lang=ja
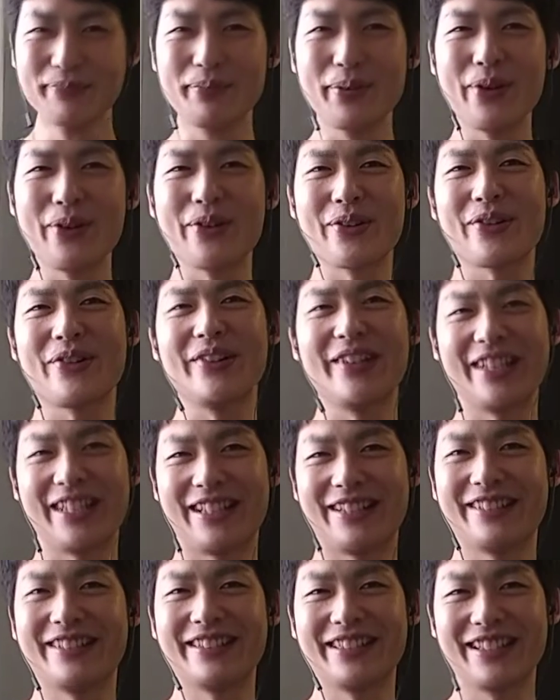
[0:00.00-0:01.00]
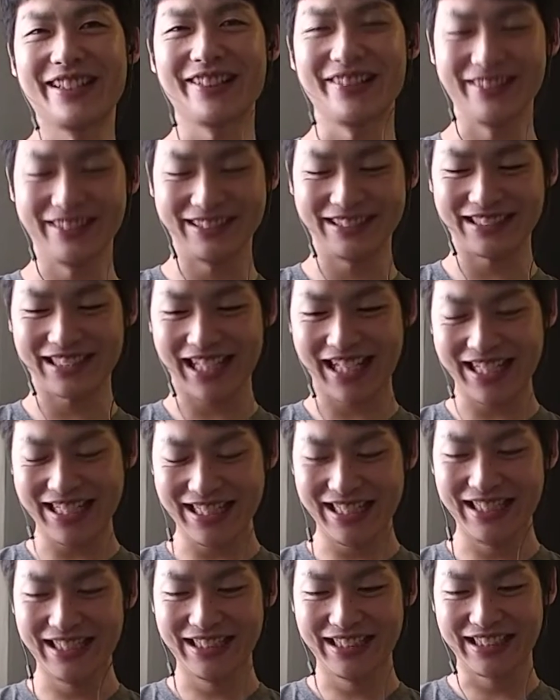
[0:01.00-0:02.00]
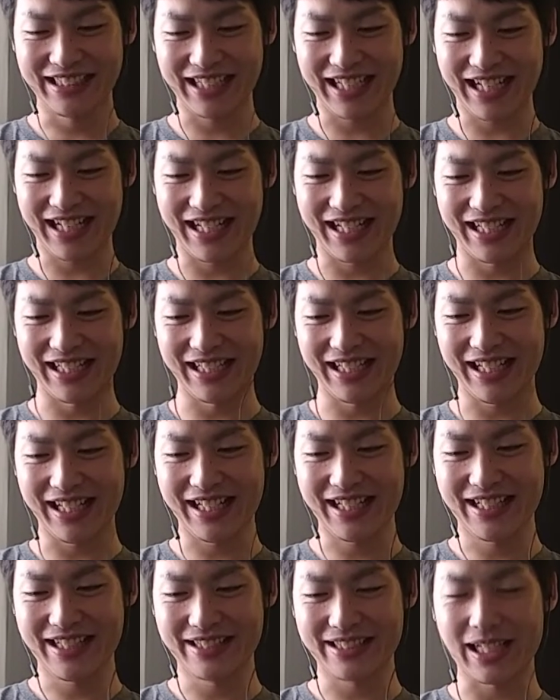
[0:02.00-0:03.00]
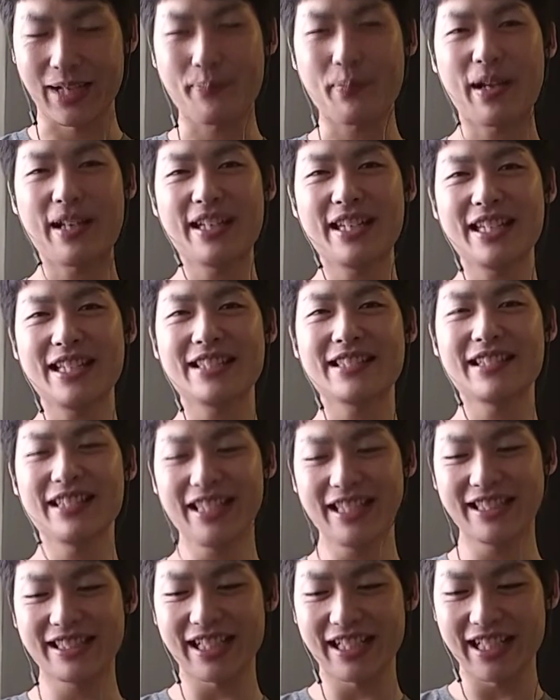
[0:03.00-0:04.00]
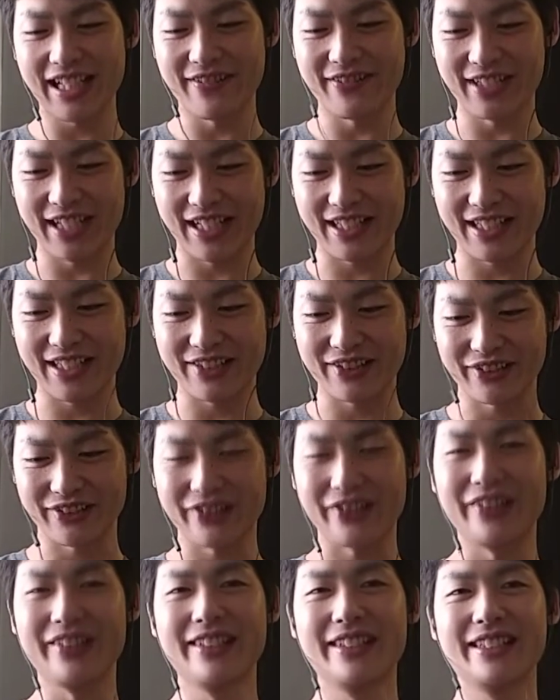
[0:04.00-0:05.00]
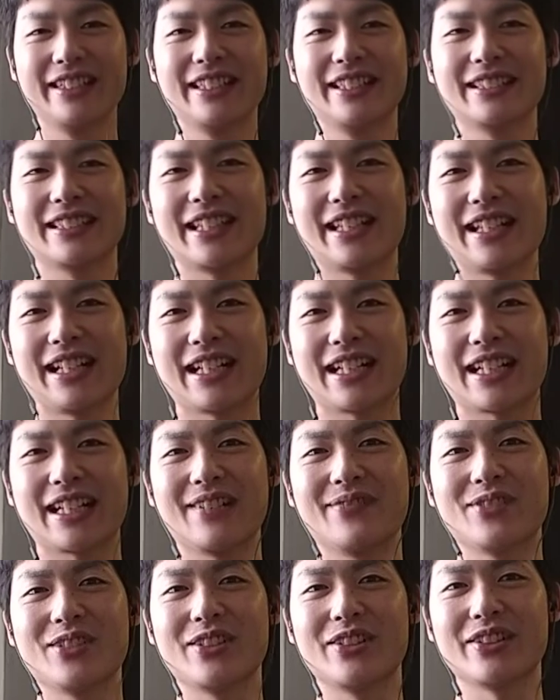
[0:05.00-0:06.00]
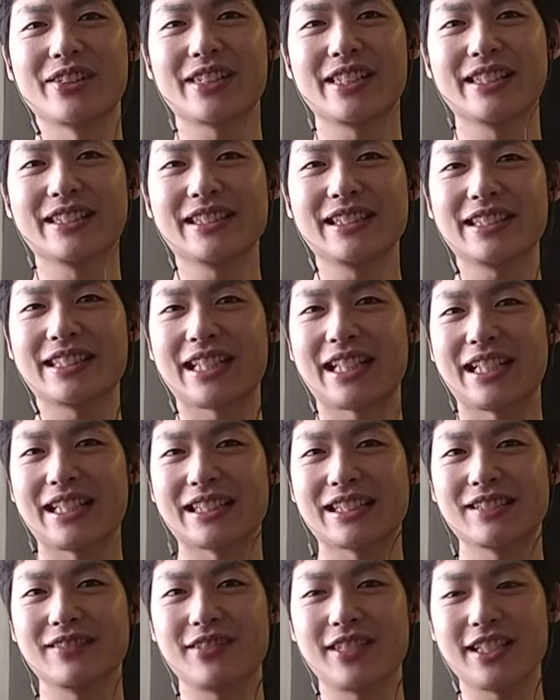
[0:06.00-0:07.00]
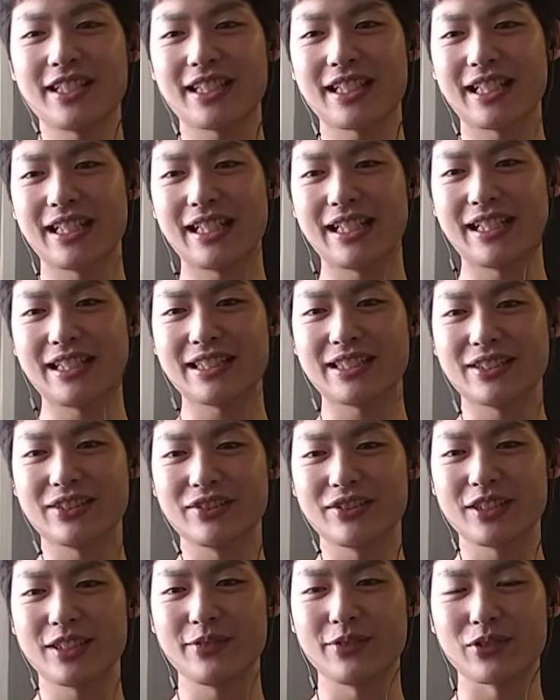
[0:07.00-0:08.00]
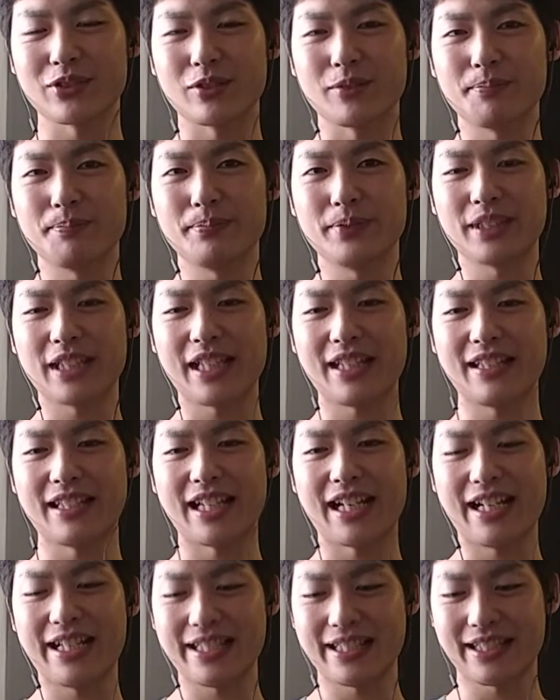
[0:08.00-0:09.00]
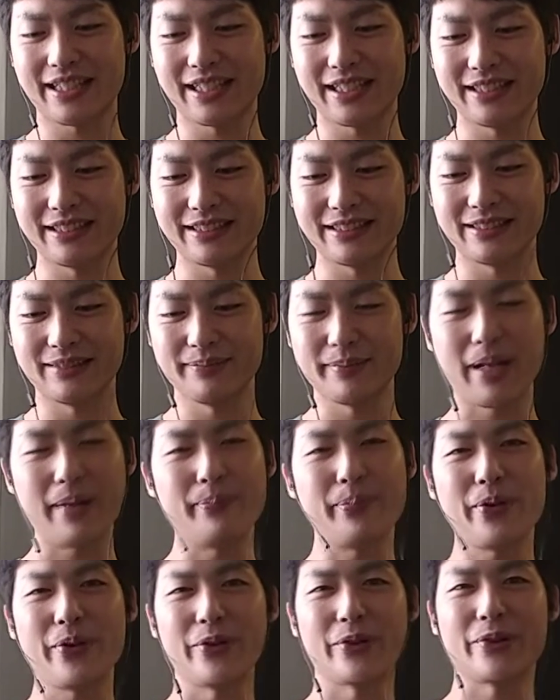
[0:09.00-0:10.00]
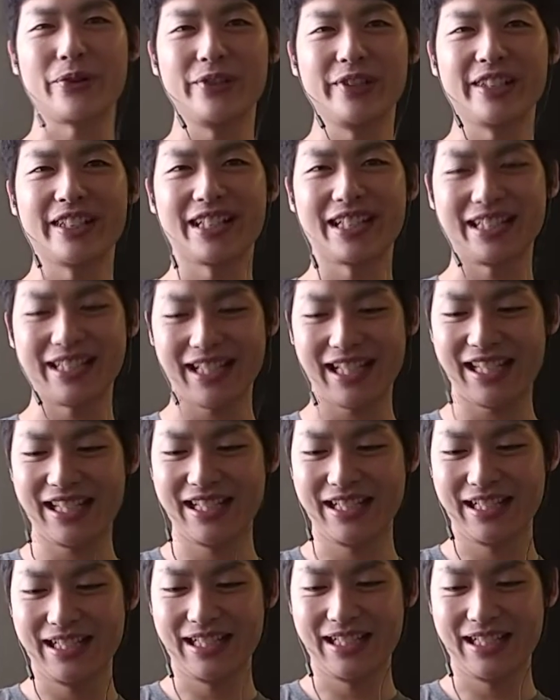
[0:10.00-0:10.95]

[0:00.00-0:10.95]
某コイン、日本のね、がジャパニーズイーサリアムなんでしょと。でなんかもう気づいたらいつの間にか市場規模トップじゅうに入ってる、まあ、某コインがね、